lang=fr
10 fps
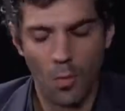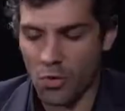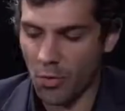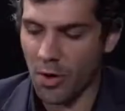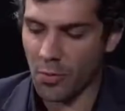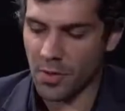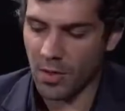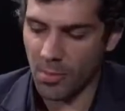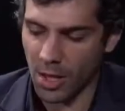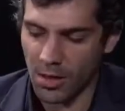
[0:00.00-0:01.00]
Aujourd'hui, la
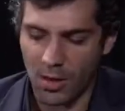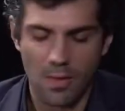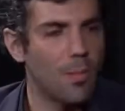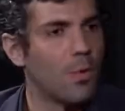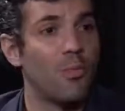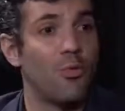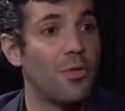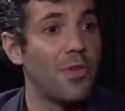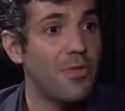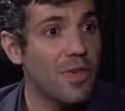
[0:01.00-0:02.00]
société américaine, elle semble quand même
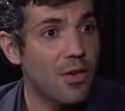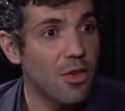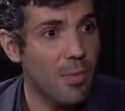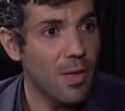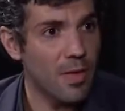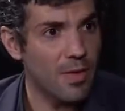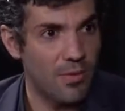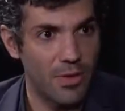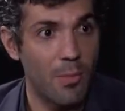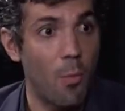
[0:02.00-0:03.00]
plus divisée que jamais. Hein.
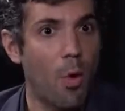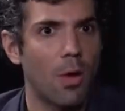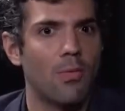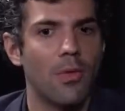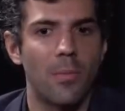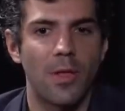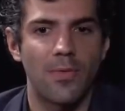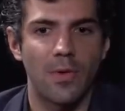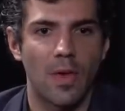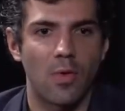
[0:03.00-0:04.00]
Ça fait des mois qu'on voit des
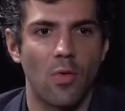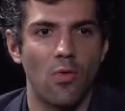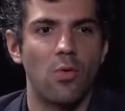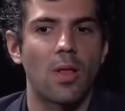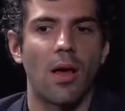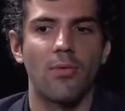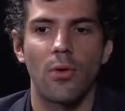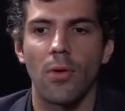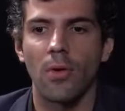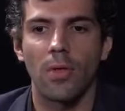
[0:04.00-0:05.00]
manifestations ultra
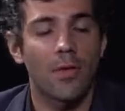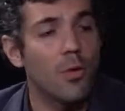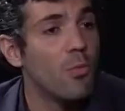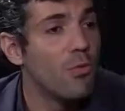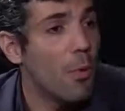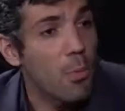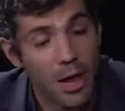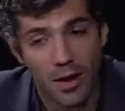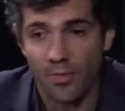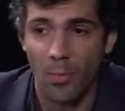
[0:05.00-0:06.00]
violentes avec le mouvement
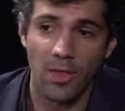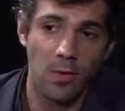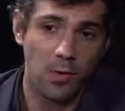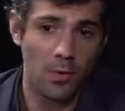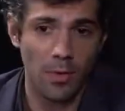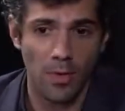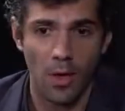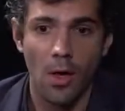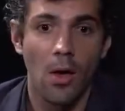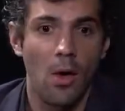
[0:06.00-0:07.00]
Black Lives Matter.
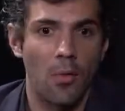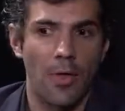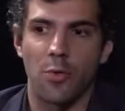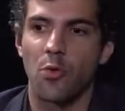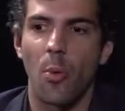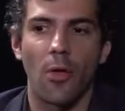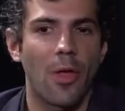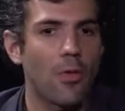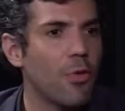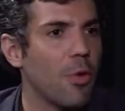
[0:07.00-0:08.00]
Euh, on a des
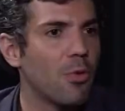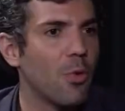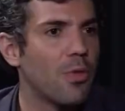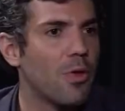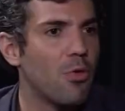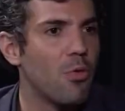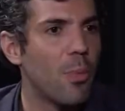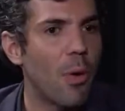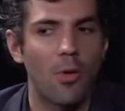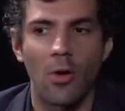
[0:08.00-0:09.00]
supporters de Trump qui ont été
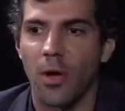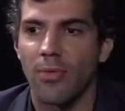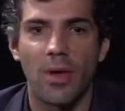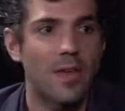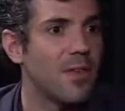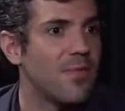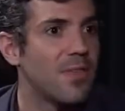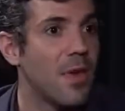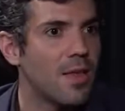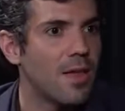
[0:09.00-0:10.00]
tués par le camp adverse et
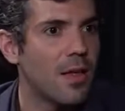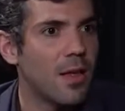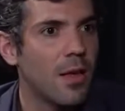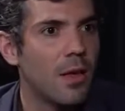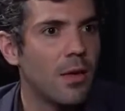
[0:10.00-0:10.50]
vice versa.